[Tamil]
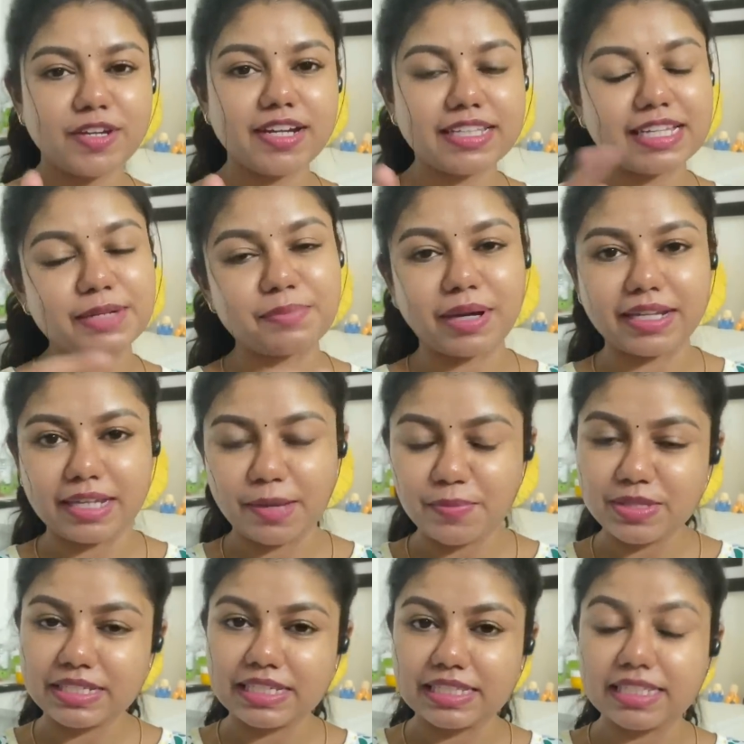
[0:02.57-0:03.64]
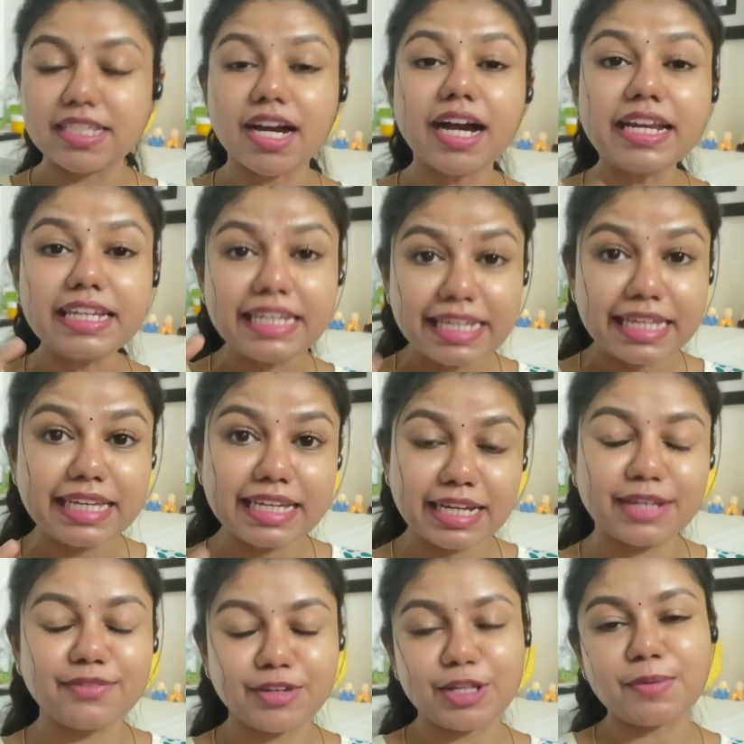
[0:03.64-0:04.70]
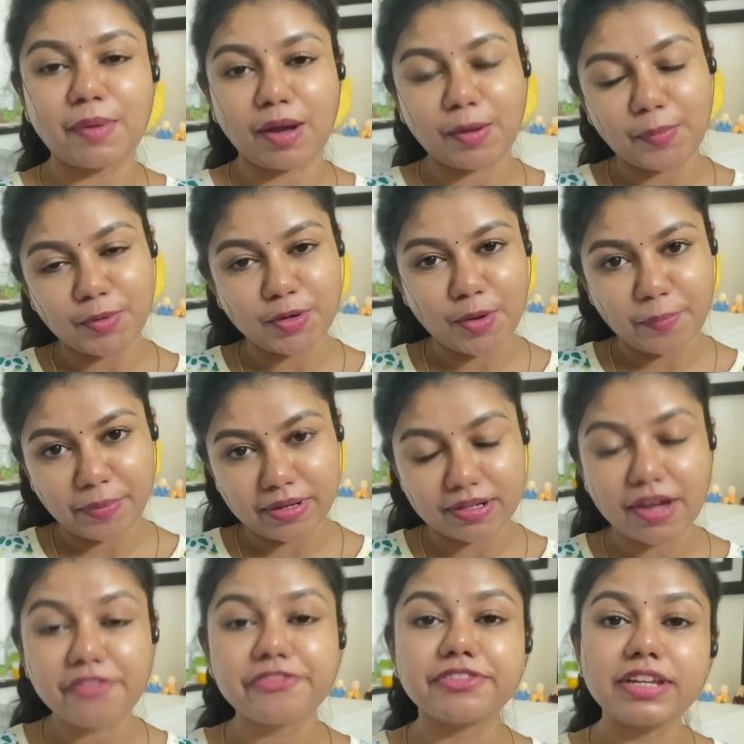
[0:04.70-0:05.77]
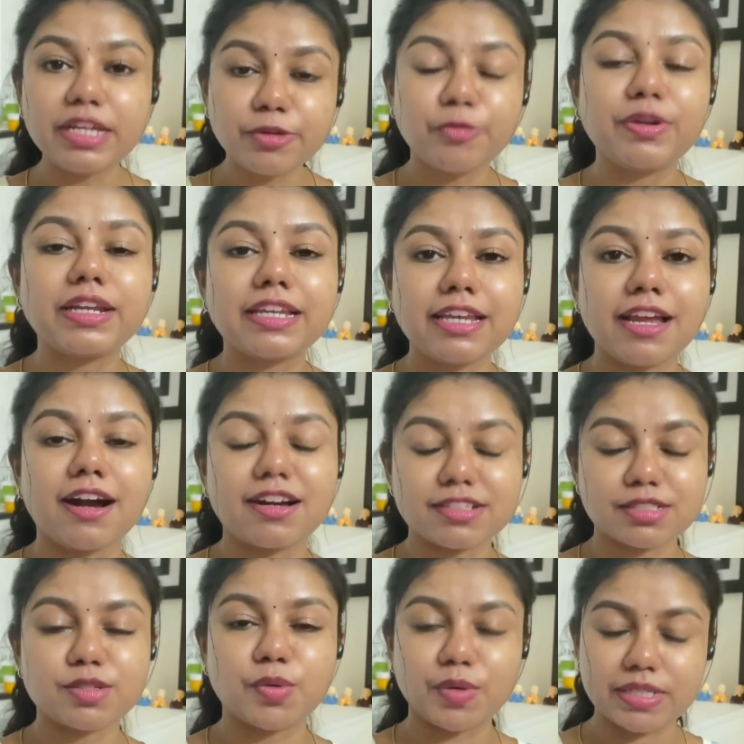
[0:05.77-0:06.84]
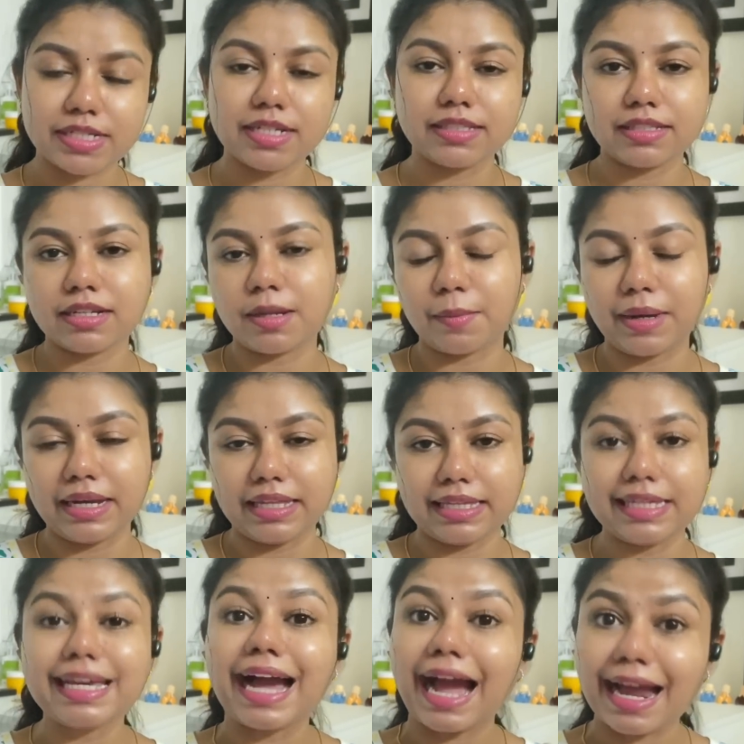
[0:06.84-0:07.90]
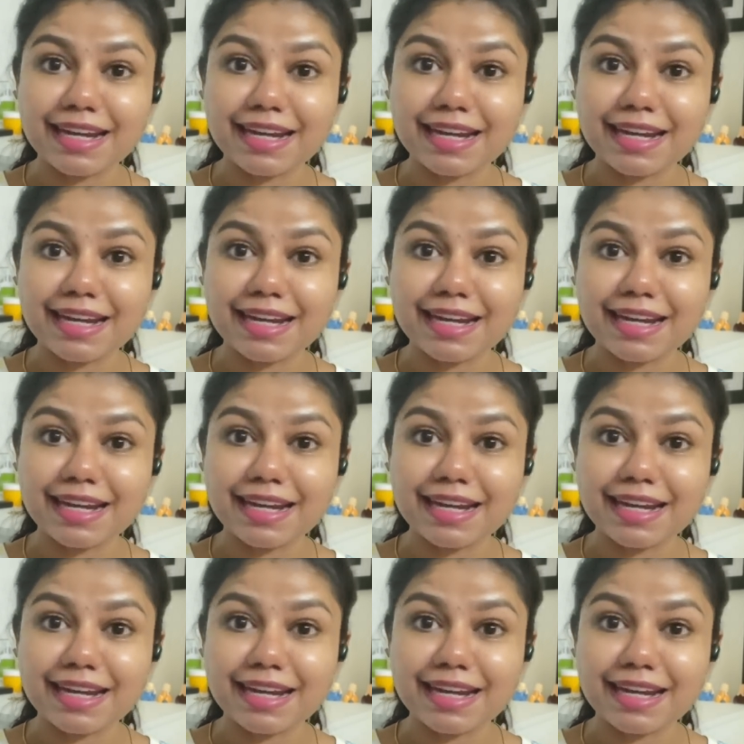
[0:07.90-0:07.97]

ஹியர் தென் மை நேம் இஸ் நித்யா இன்னைக்கு என்ன வீடியோ பார்க்க போகிறோம் அப்படின்னா ஃப்ரீக்வெண்ட்லி ஆஸ்க் கொஷின் தான் நம்ம இன்னைக்கு